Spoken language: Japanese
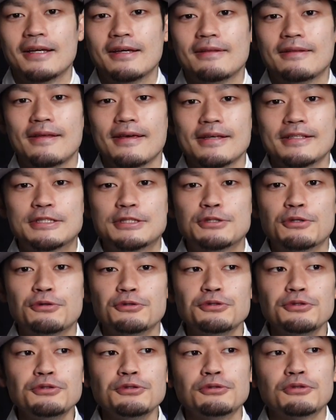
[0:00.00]
で、一応
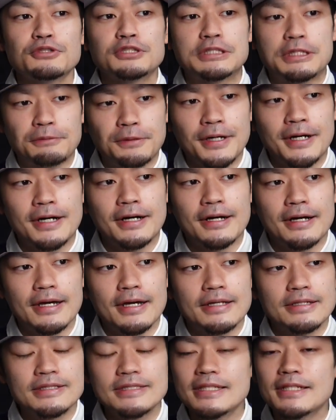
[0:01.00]
ルールとしては、
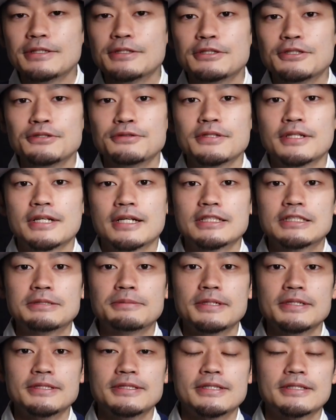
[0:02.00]
えー、2020年に発
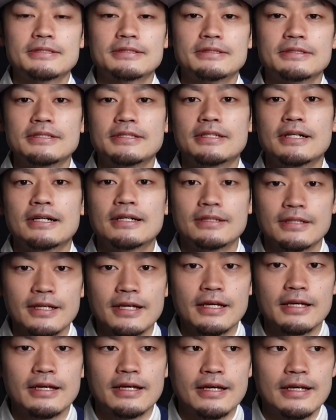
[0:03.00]
売してたスニーカー
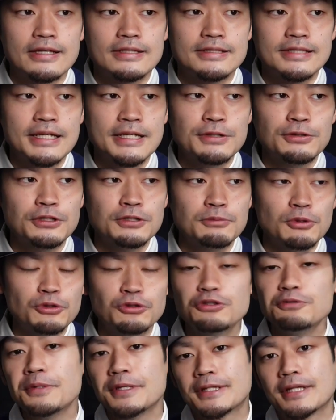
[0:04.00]
で、えー、セール品も
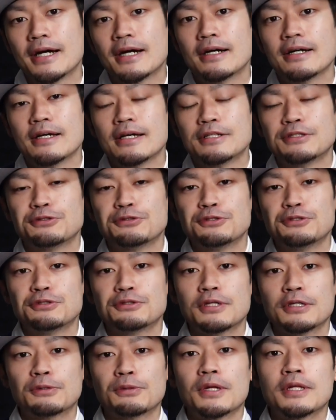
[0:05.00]
含めた、えー、順位付
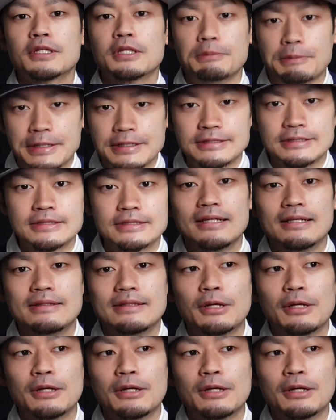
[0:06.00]
けとなってます。